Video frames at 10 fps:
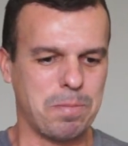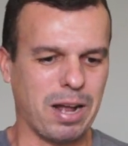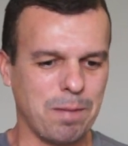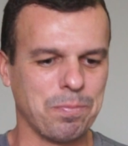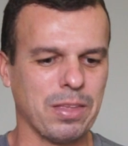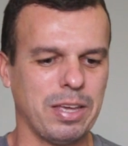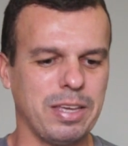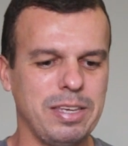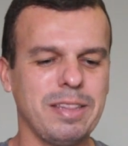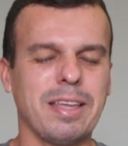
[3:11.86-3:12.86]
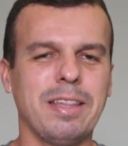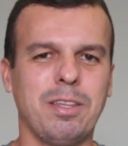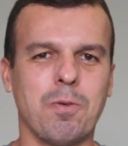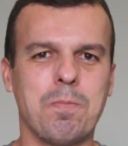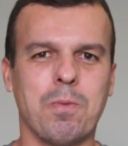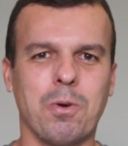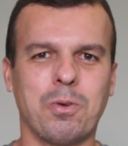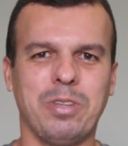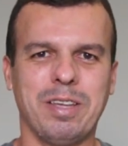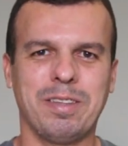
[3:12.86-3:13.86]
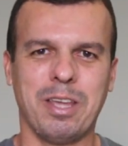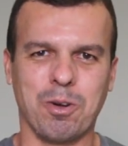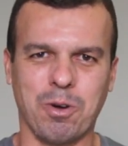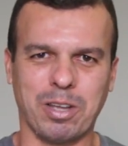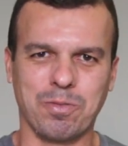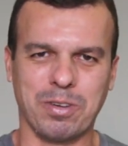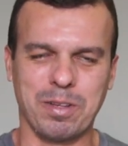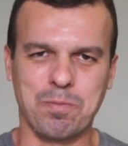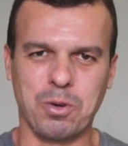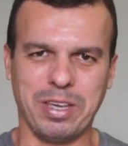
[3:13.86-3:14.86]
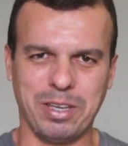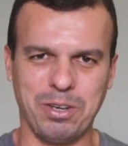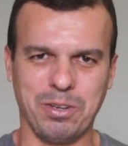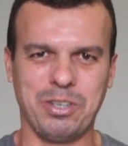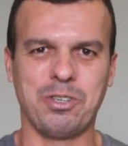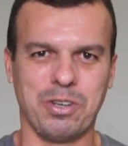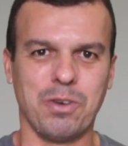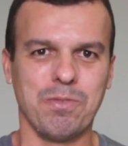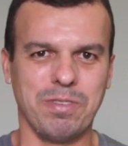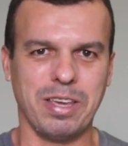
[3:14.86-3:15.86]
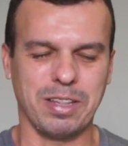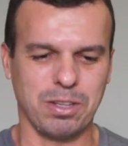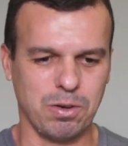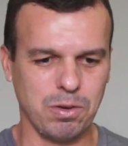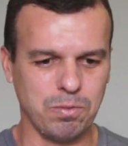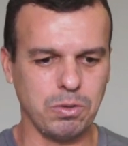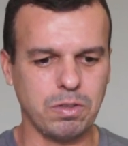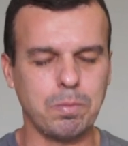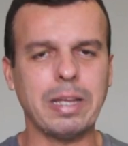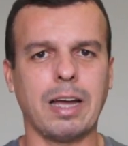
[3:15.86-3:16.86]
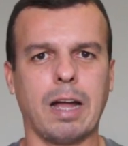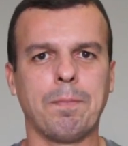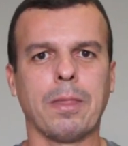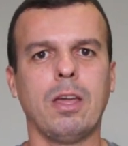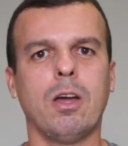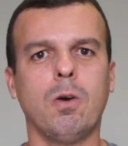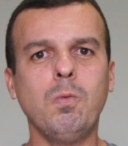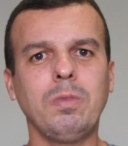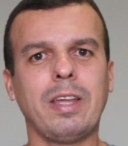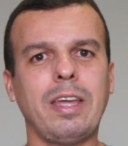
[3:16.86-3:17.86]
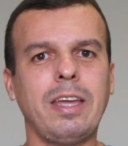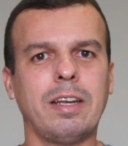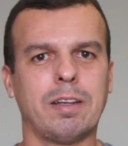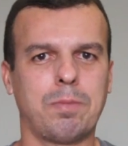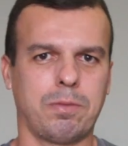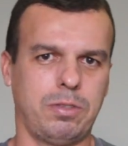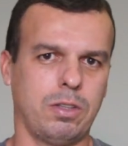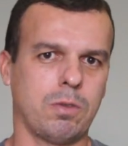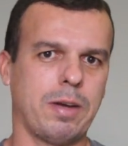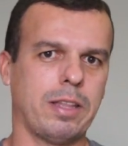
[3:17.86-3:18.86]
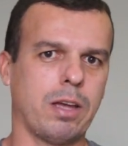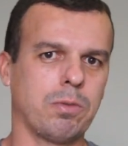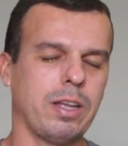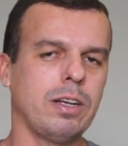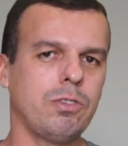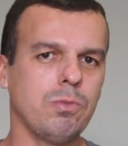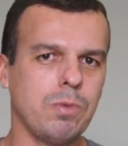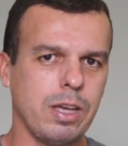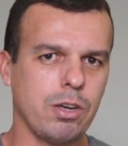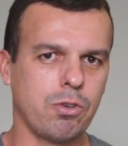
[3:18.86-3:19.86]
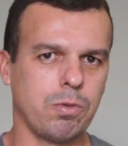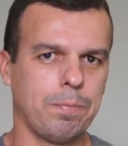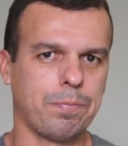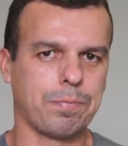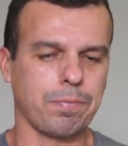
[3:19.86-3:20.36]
para entender um pouco desse negócio, falei, por que, que a gente não vê? Então, eu vou te explicar. Um trailer, para você ter uma ideia, o trailer de um eixo,